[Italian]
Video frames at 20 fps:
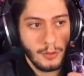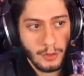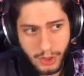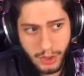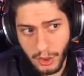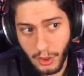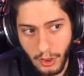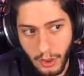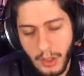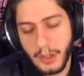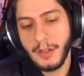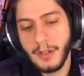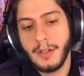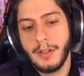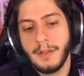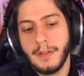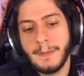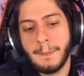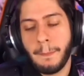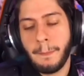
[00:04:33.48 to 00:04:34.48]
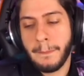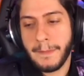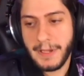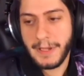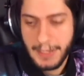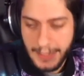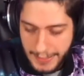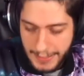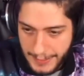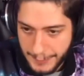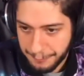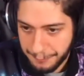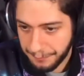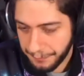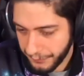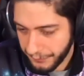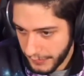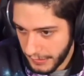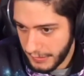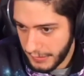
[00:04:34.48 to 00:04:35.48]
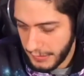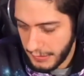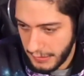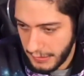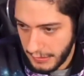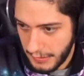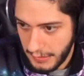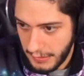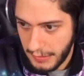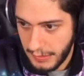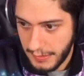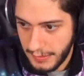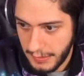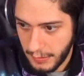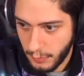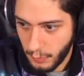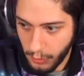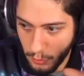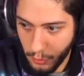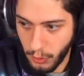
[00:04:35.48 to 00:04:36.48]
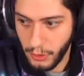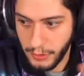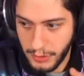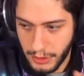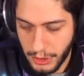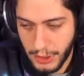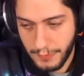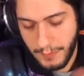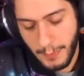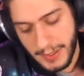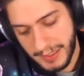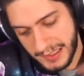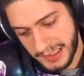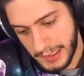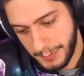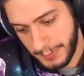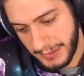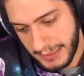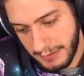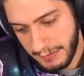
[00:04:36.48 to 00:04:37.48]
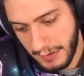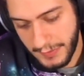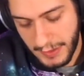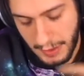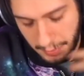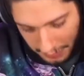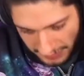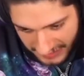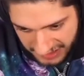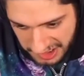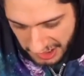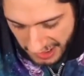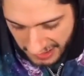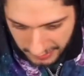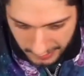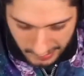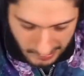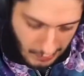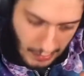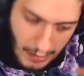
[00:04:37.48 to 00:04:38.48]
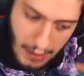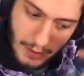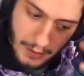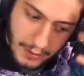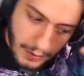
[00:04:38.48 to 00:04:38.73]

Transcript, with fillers: lo so che eh, qualcuno dice, vabbè sì, ma devi avere pazienza.